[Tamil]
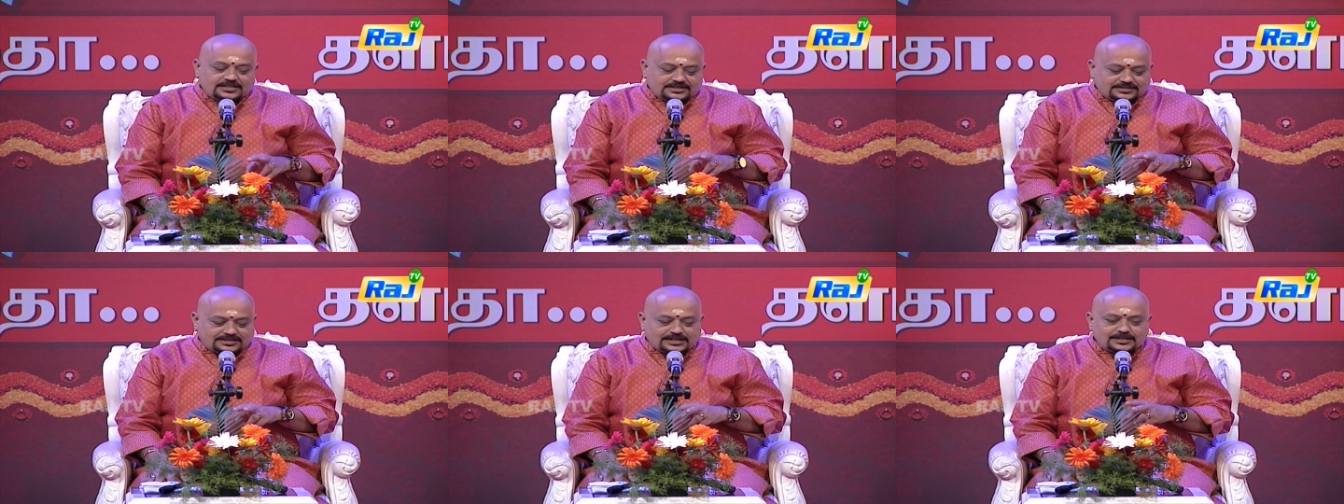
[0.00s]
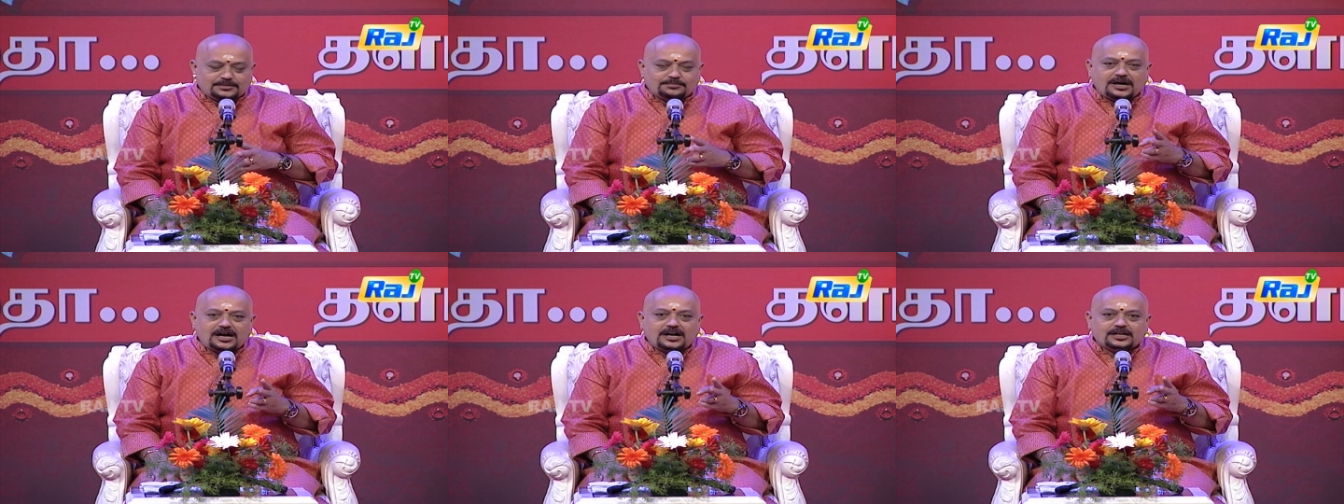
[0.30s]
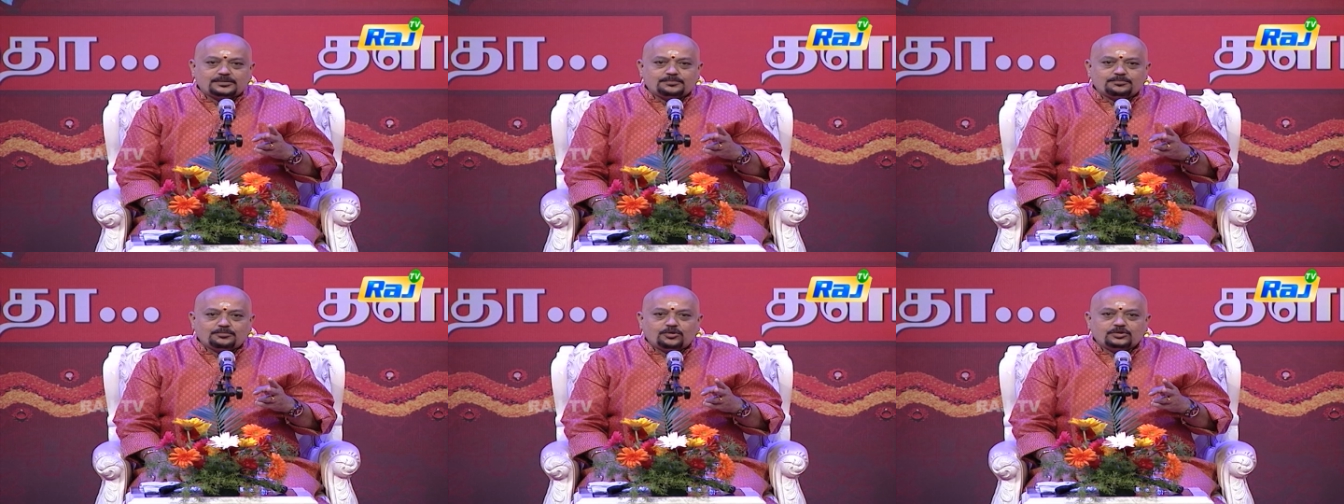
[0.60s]

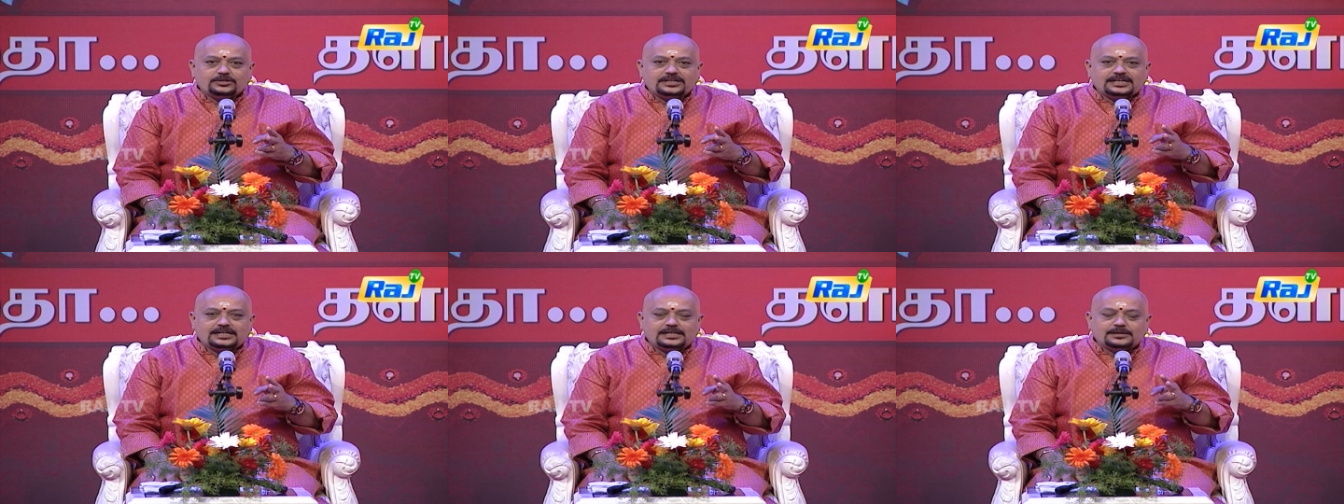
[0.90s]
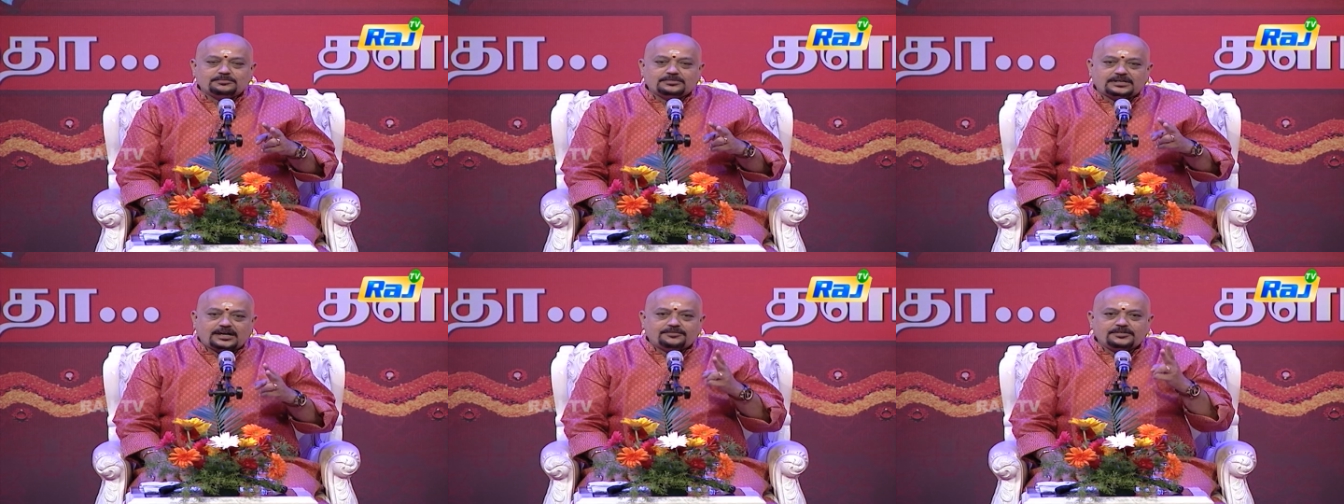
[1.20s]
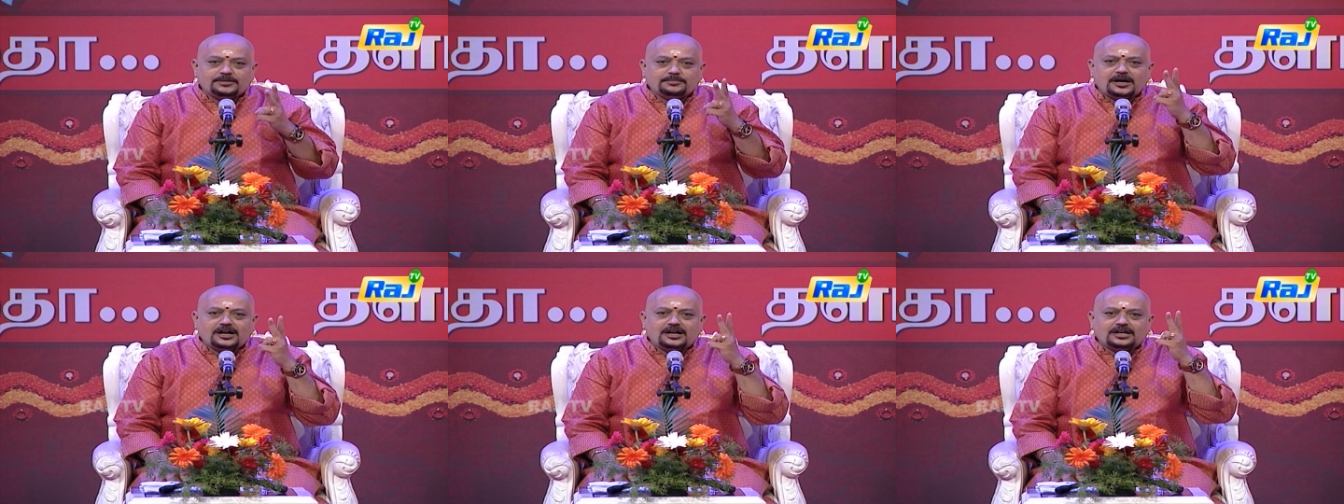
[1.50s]
தடுமாறும் போதையிலும்
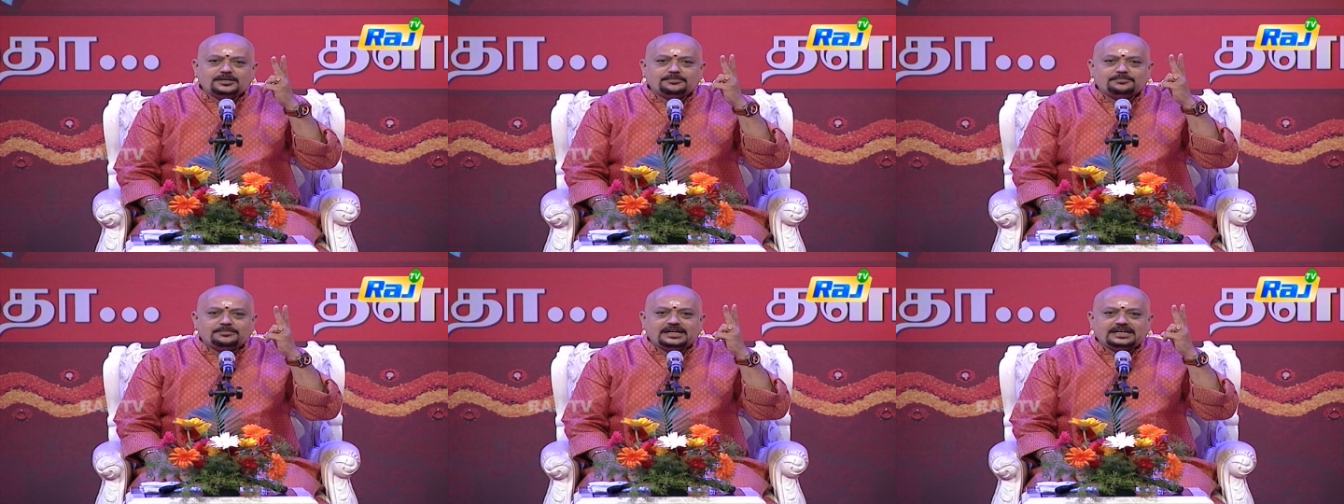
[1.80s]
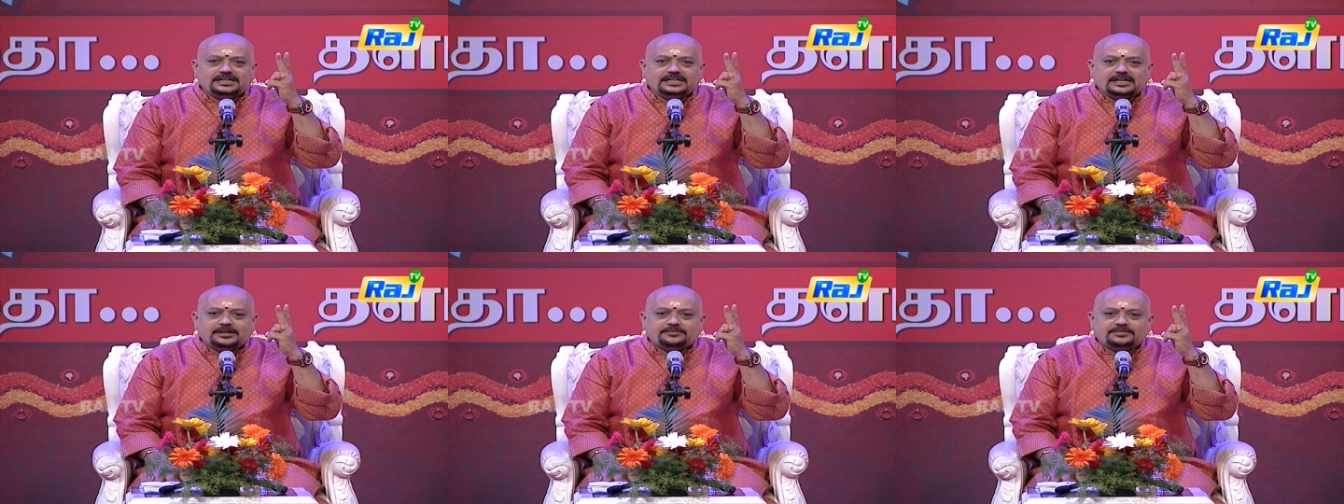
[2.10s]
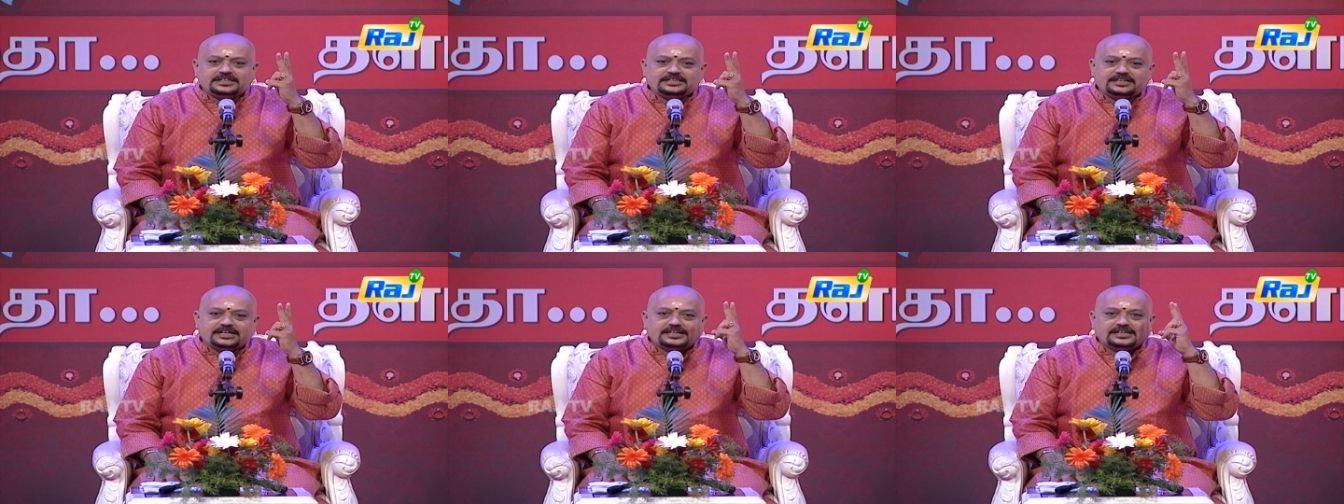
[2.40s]
கவிபாடு
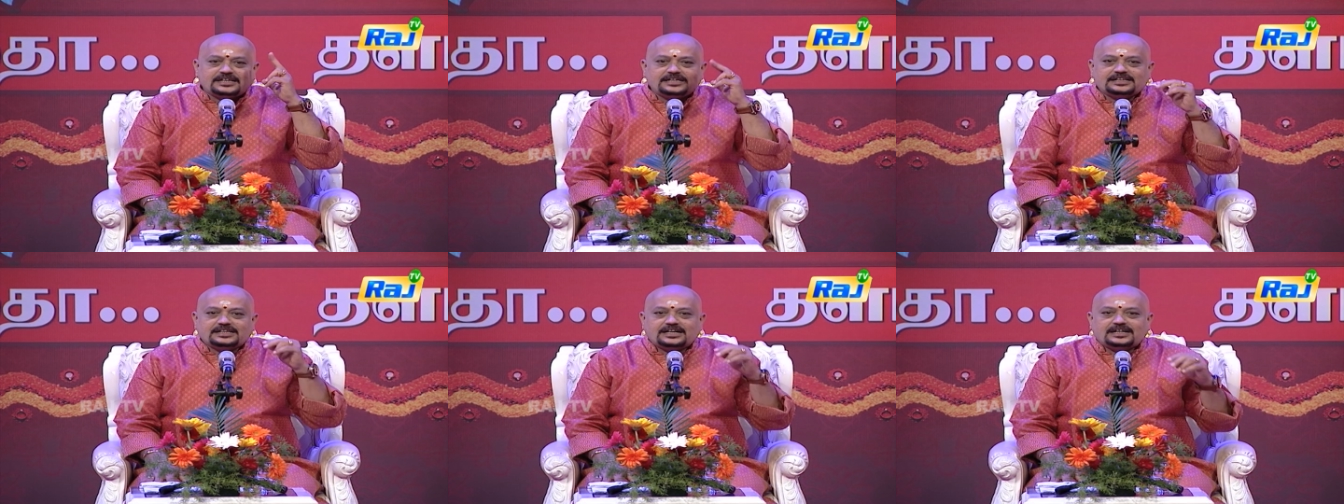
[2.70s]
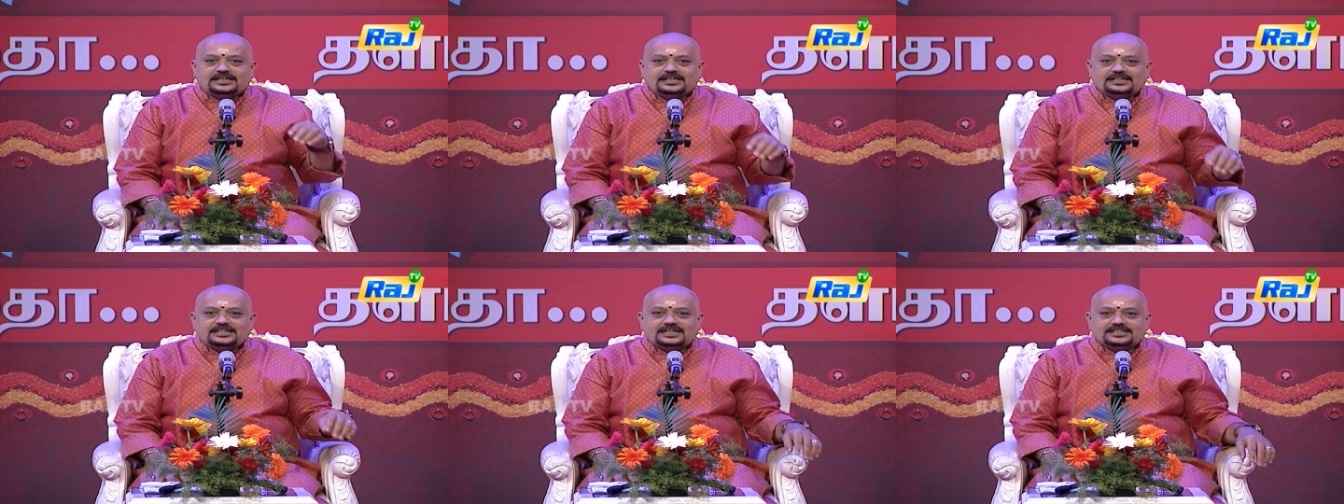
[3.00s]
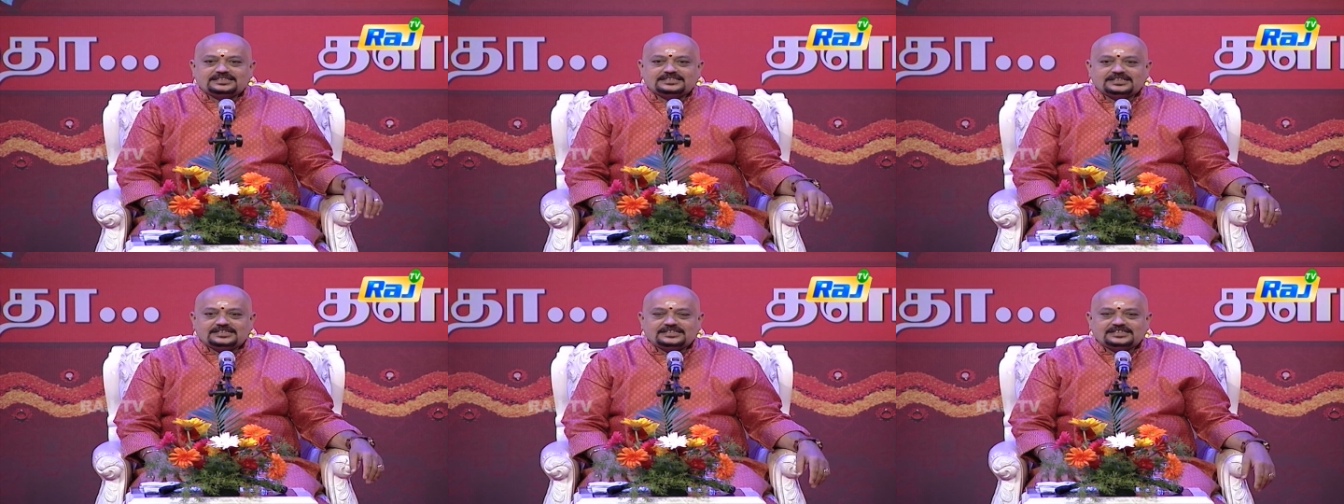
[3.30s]
மேதையவன் எங்கள்
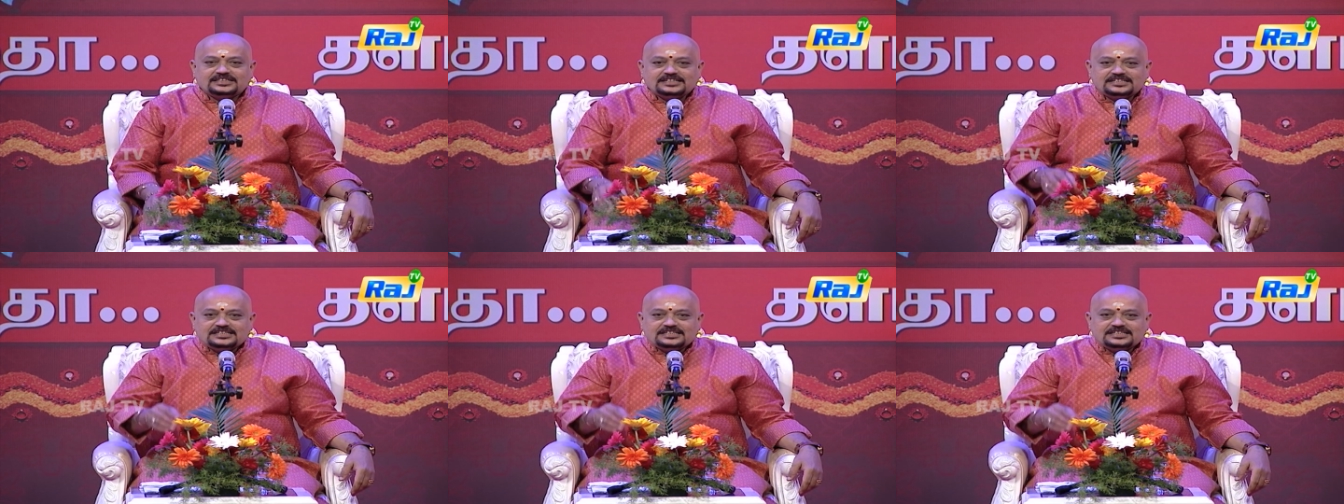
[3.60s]
கண்ணதாசன்